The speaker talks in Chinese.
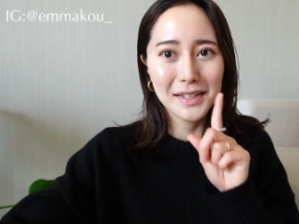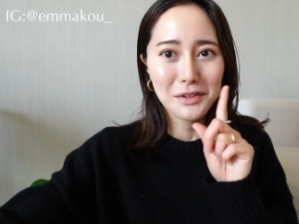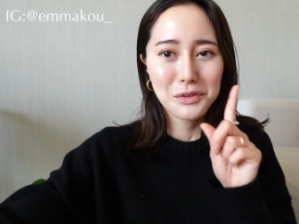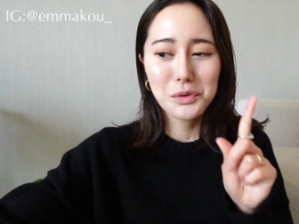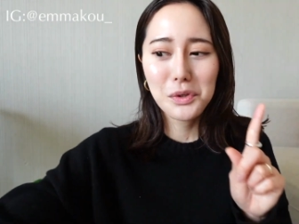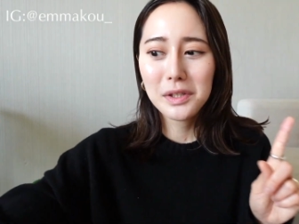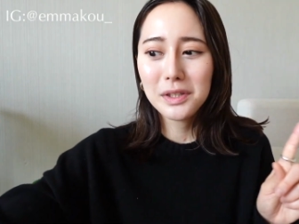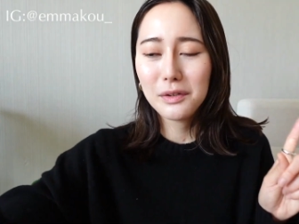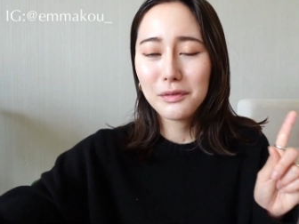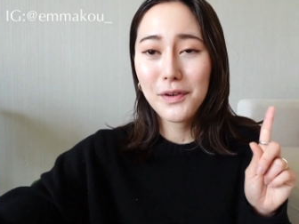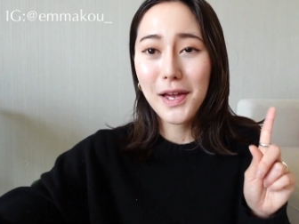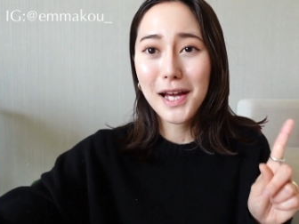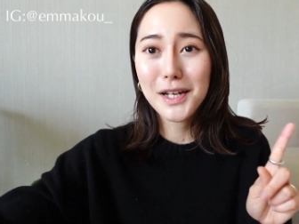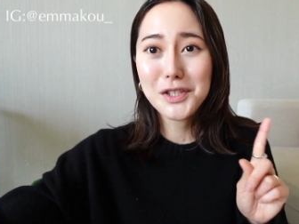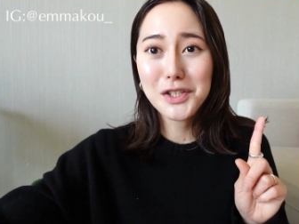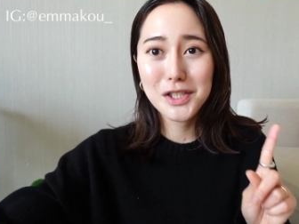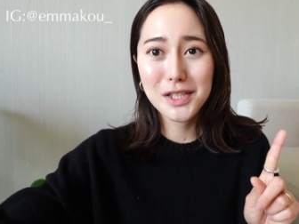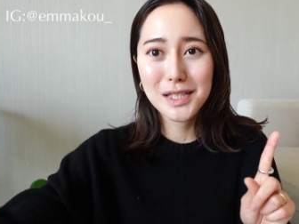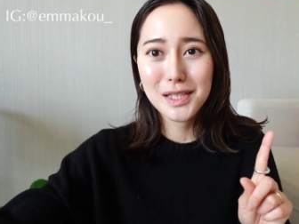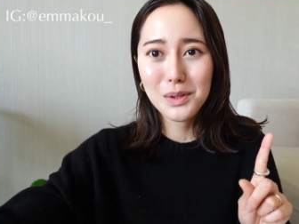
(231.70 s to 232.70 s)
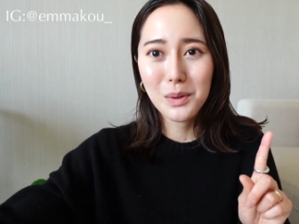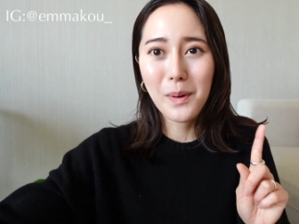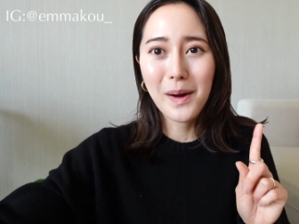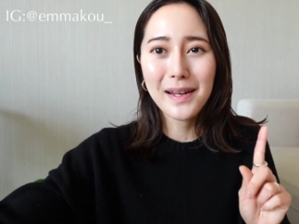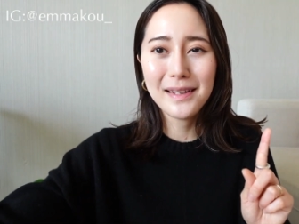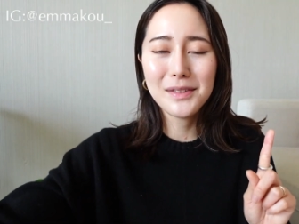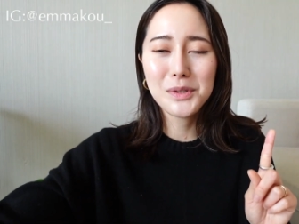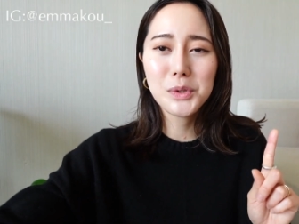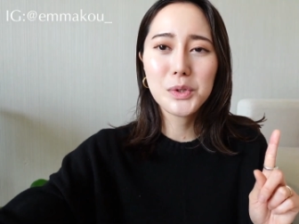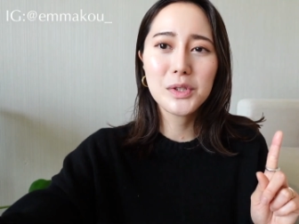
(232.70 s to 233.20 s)
所以呢，非常喜
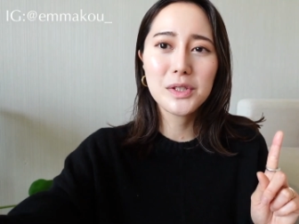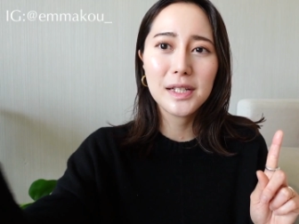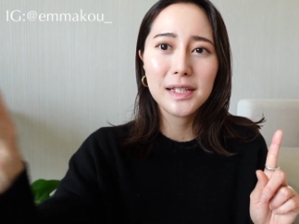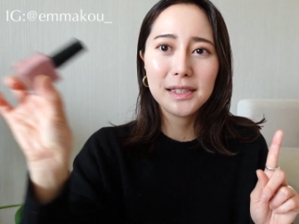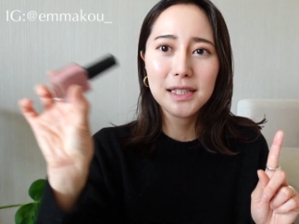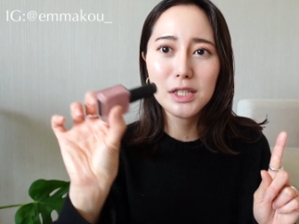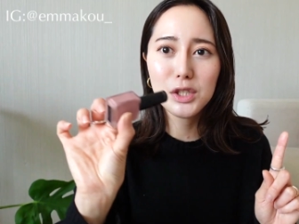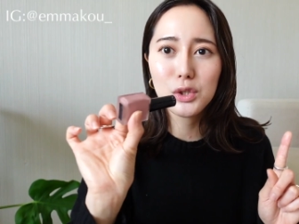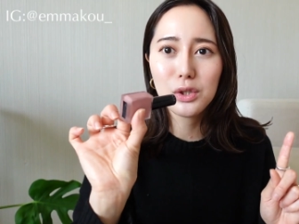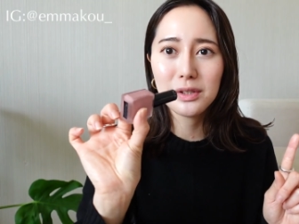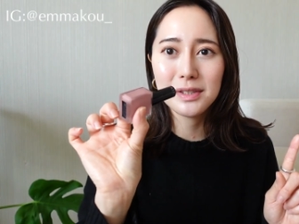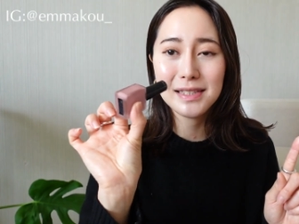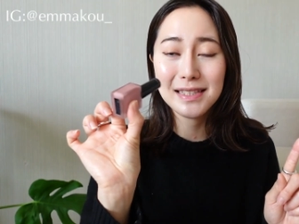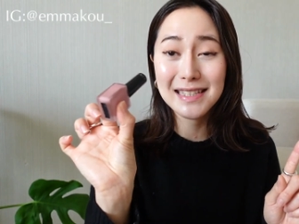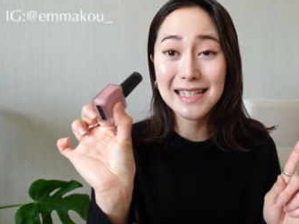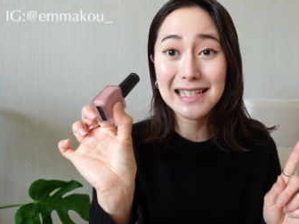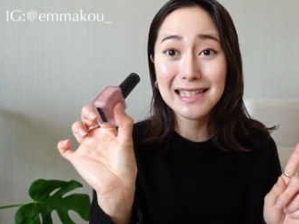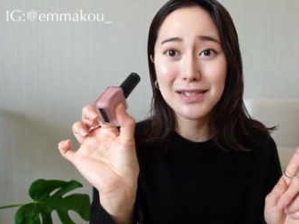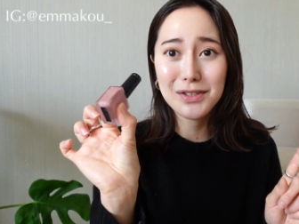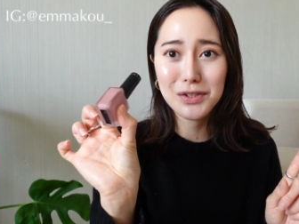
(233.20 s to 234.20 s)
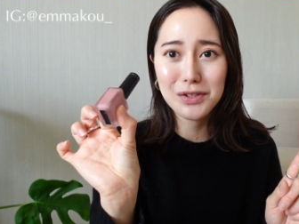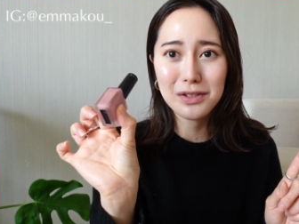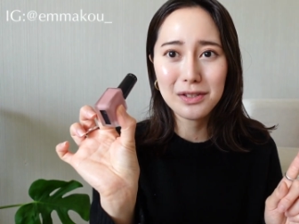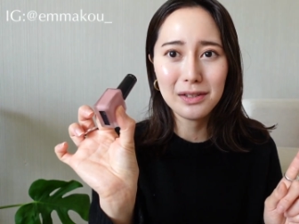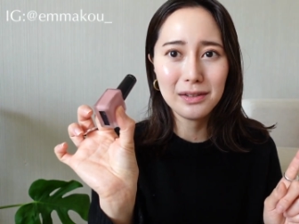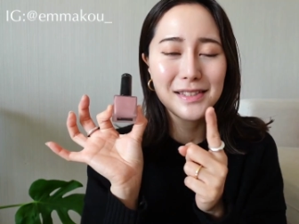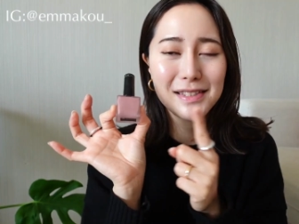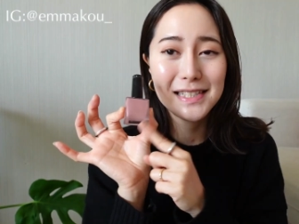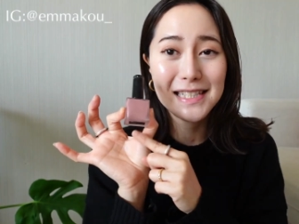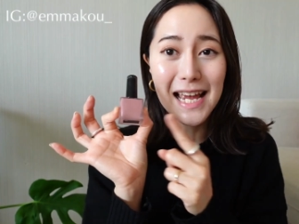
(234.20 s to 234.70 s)
欢就是 Addiction 这一支
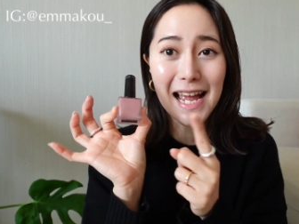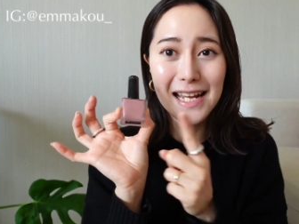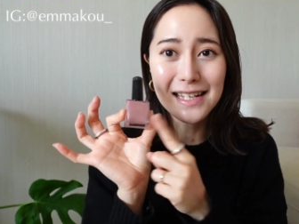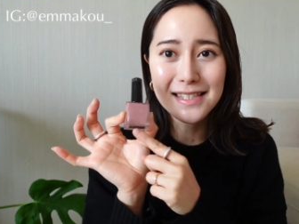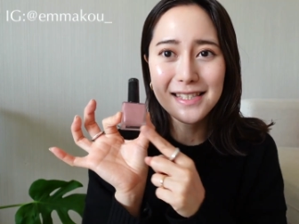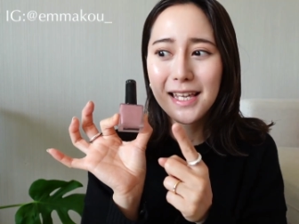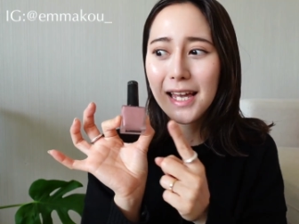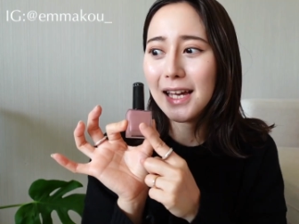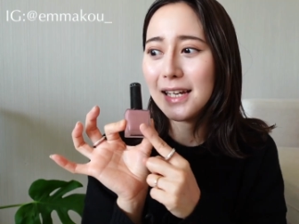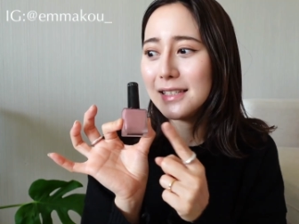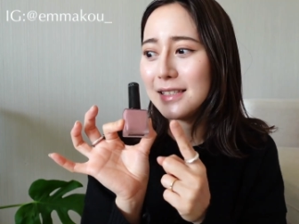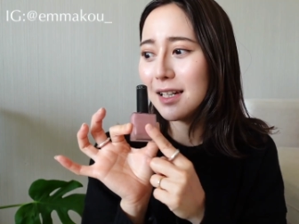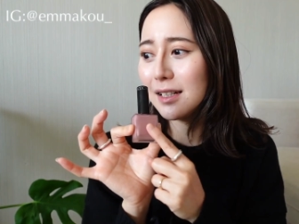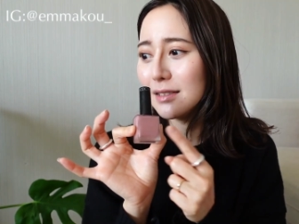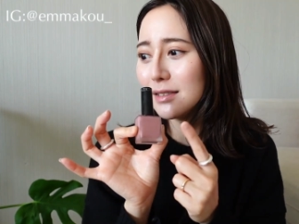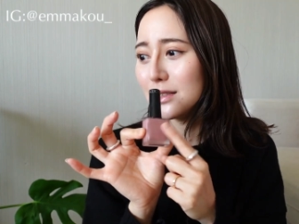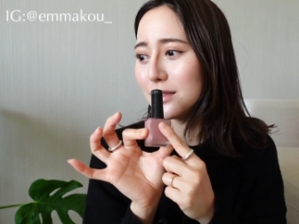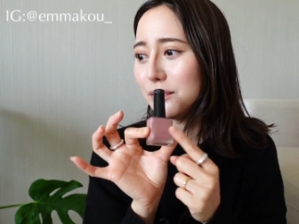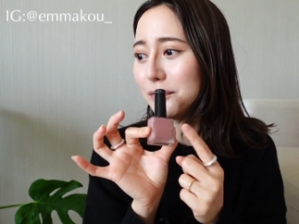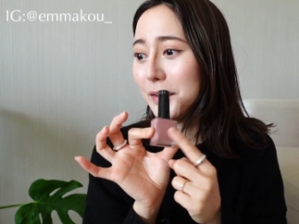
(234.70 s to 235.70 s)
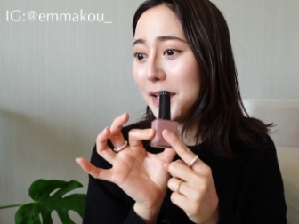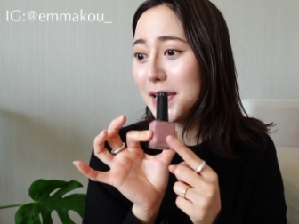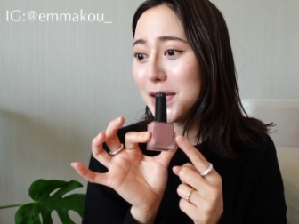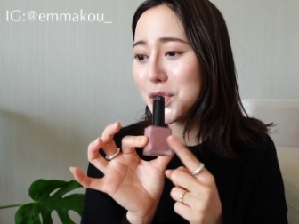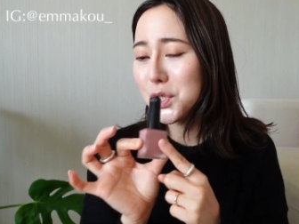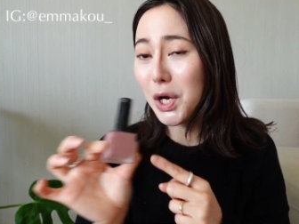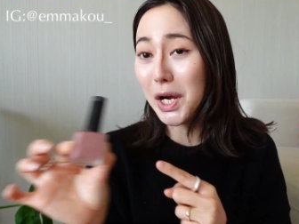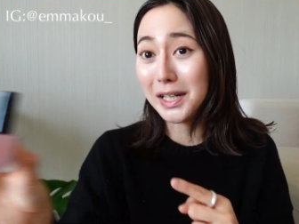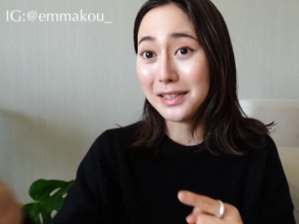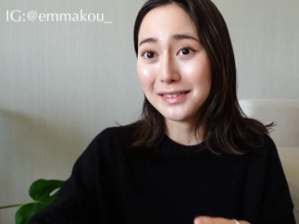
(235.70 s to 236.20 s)
的假彩这样子，非
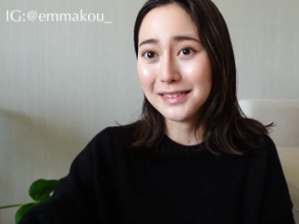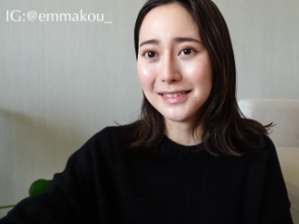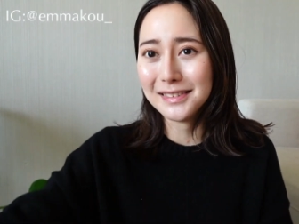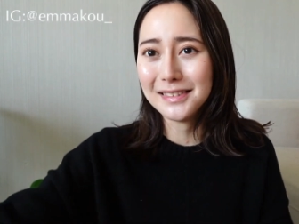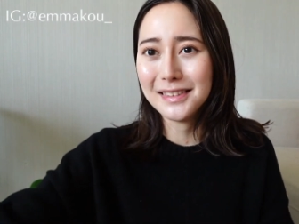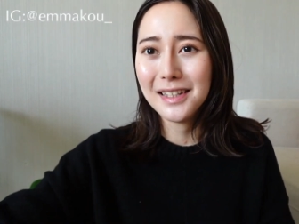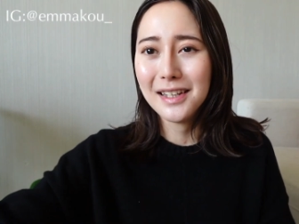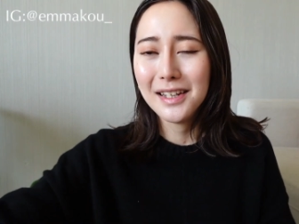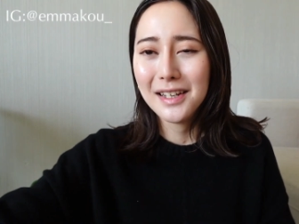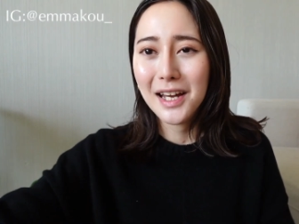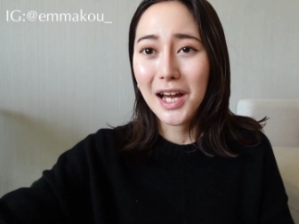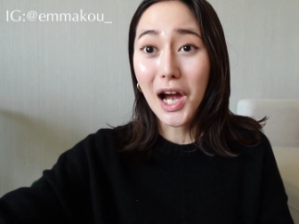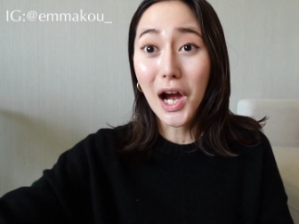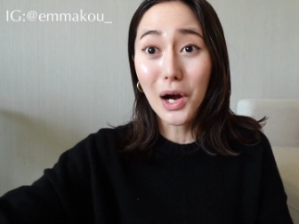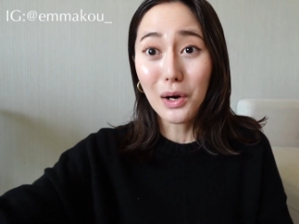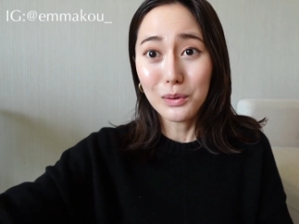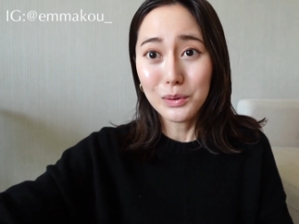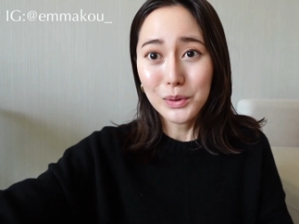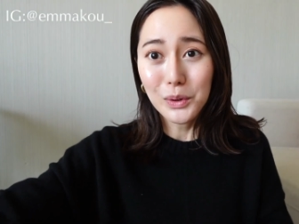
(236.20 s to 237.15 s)
常的好